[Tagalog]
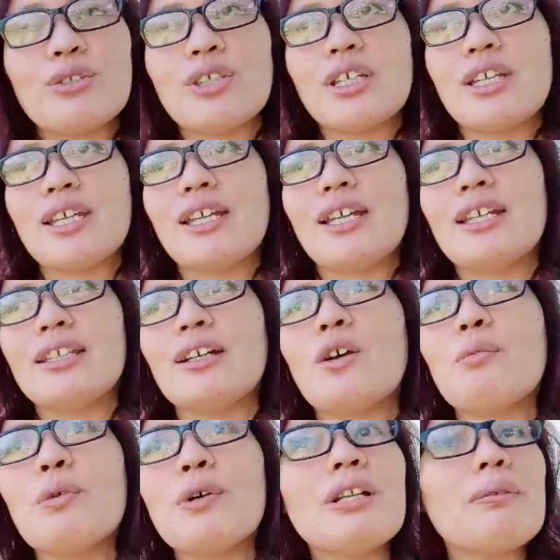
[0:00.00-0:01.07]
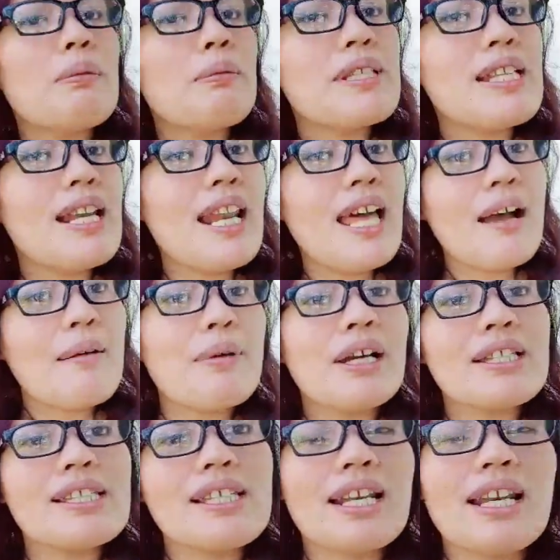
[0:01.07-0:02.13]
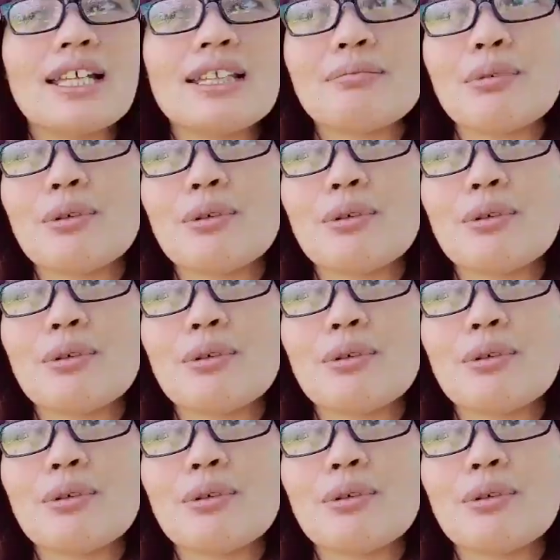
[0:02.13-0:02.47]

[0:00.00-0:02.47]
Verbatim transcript: today and ako po ay napapasalamat sa lahat